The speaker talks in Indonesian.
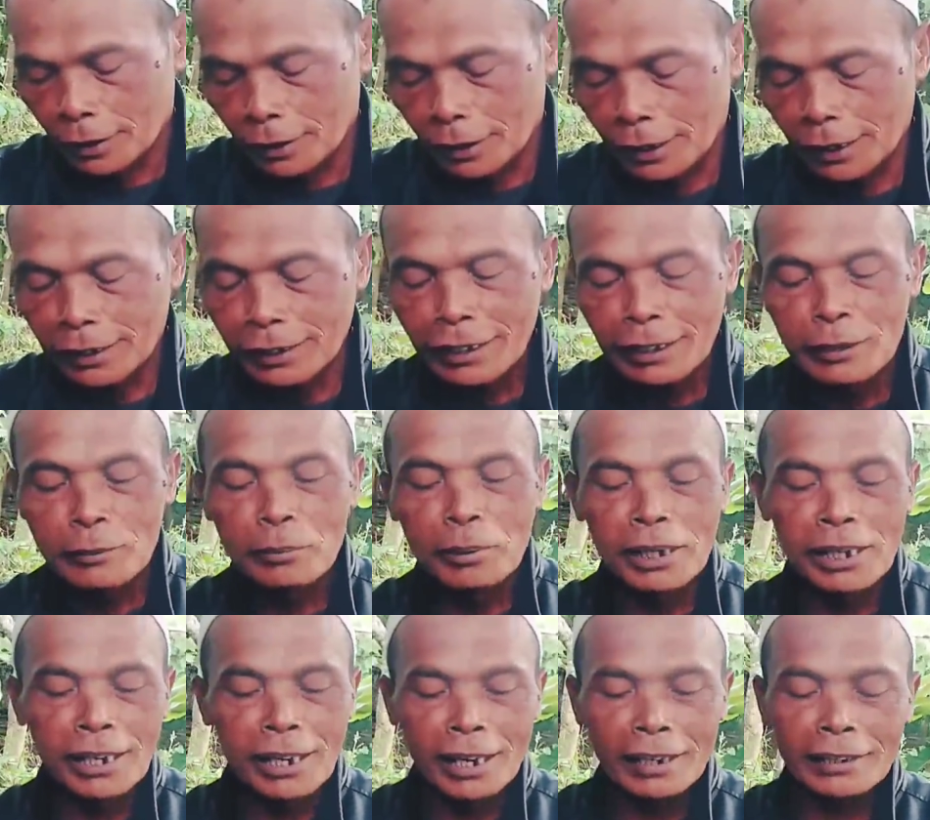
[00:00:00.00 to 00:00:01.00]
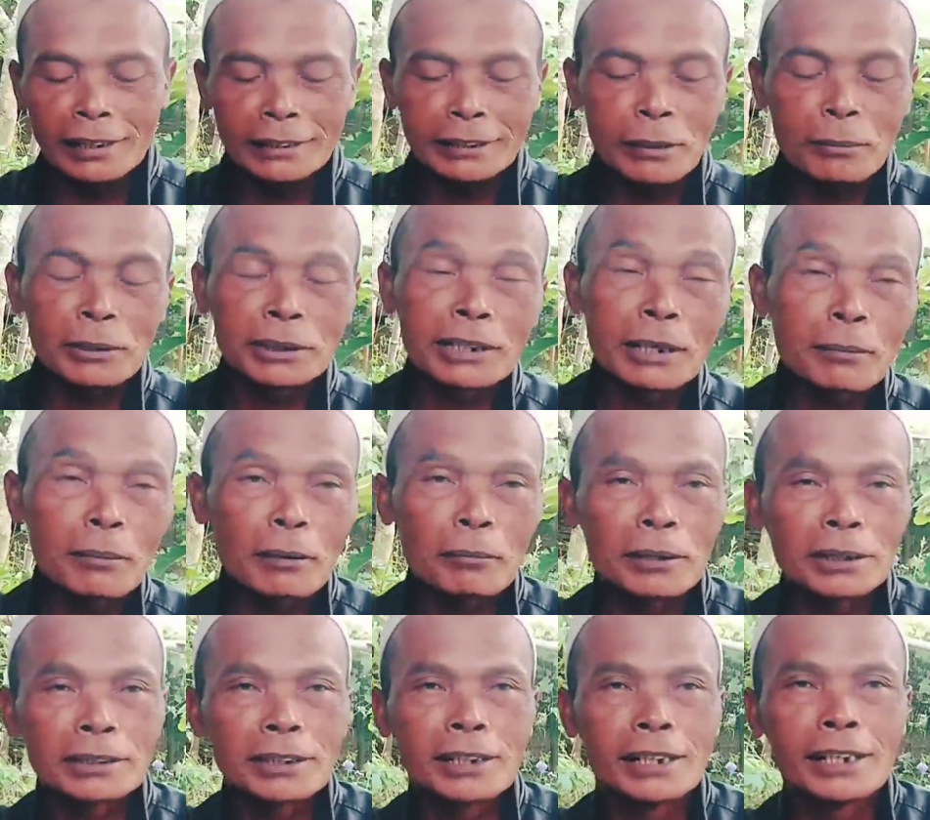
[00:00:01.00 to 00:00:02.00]
Ini diberikannya sama siapa,
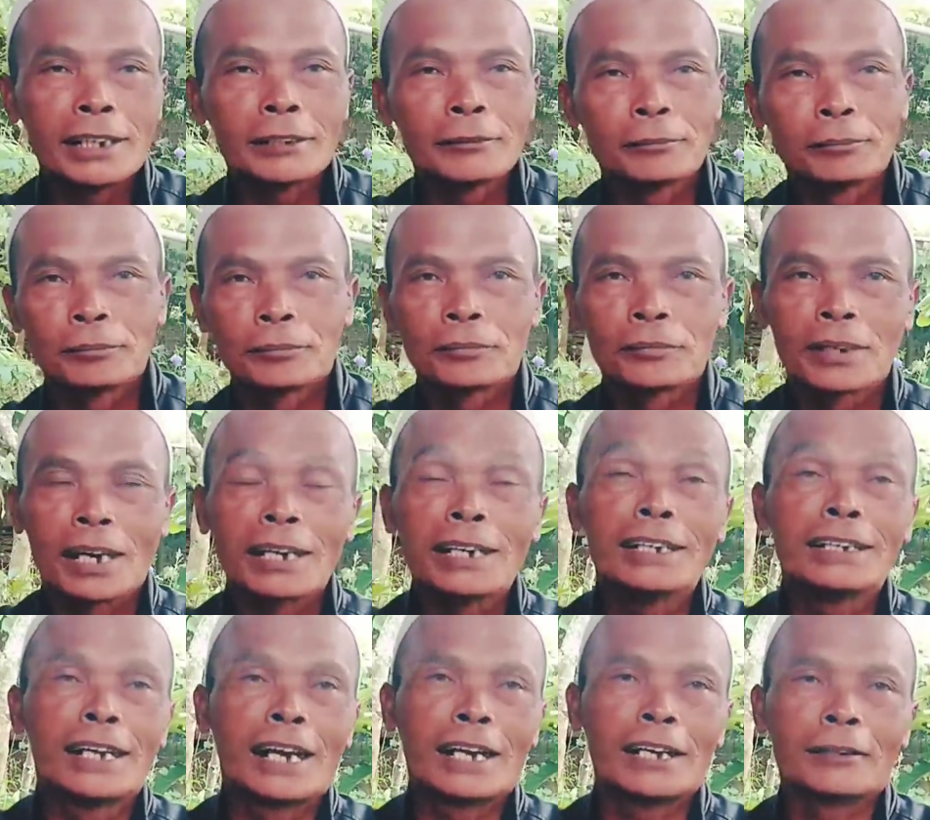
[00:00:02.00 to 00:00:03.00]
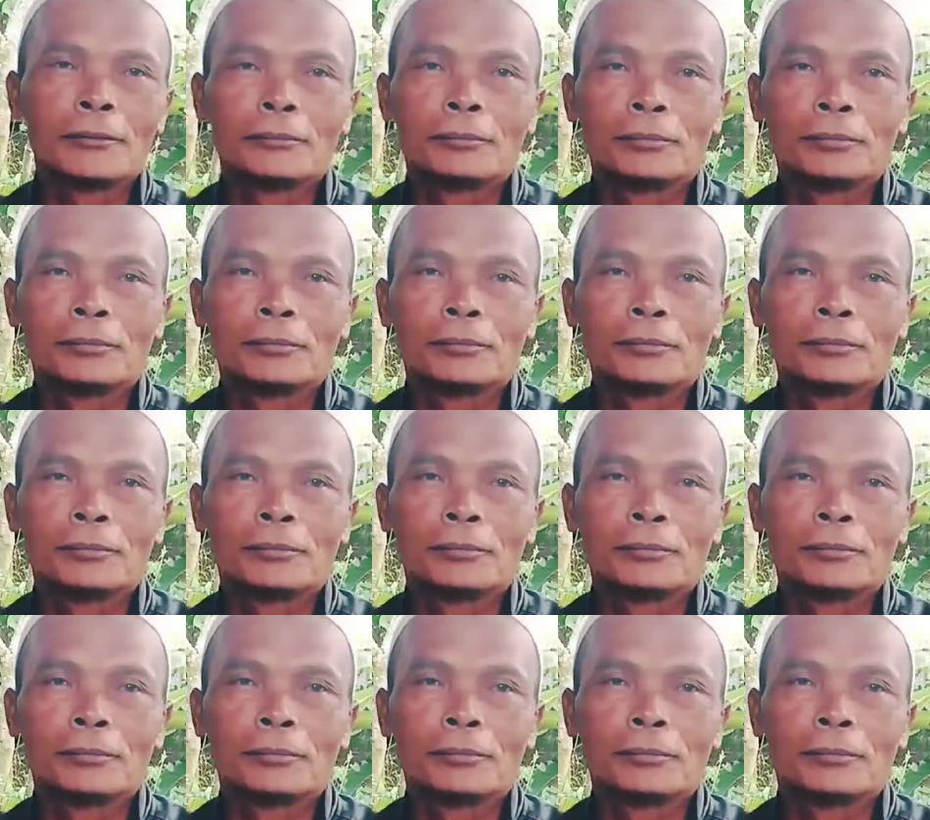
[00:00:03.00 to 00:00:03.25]
Mas ini? Tadinya?